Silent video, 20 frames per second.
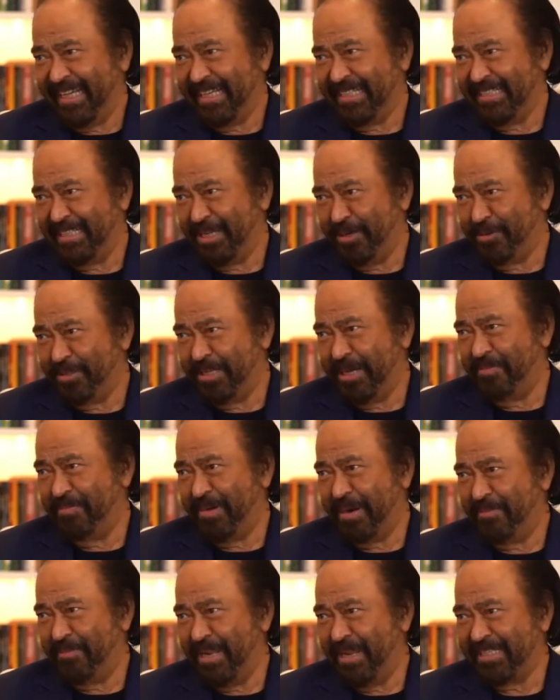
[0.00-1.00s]
saya sejak usia
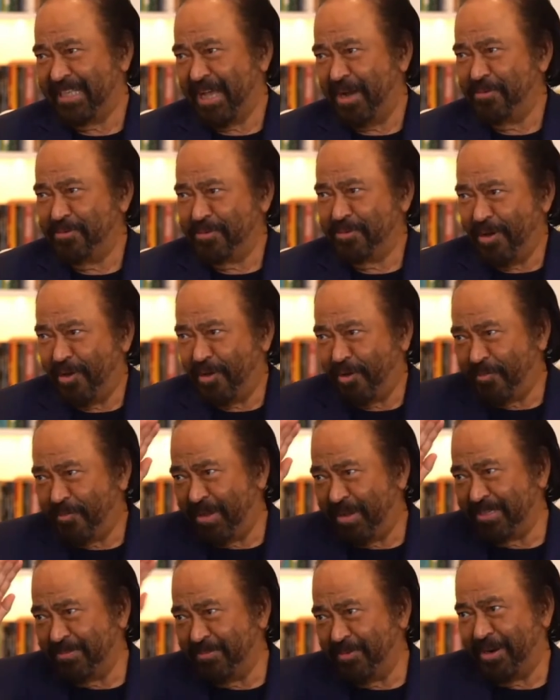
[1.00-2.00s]
14 tahun sudah
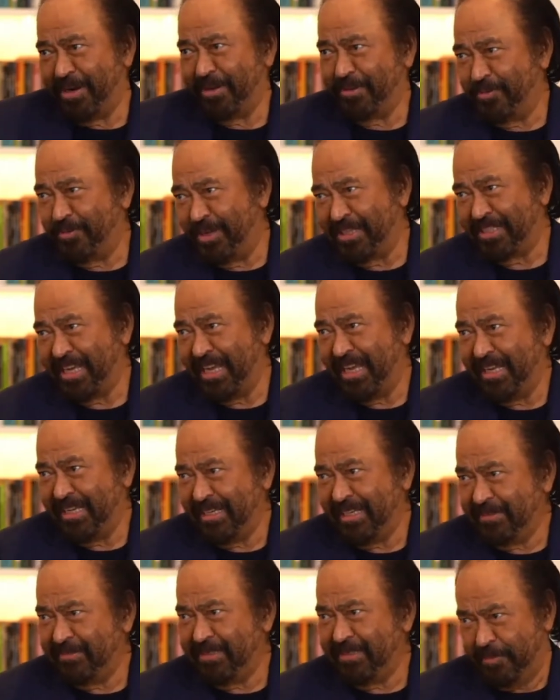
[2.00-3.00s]
hormat sama orang tua saya.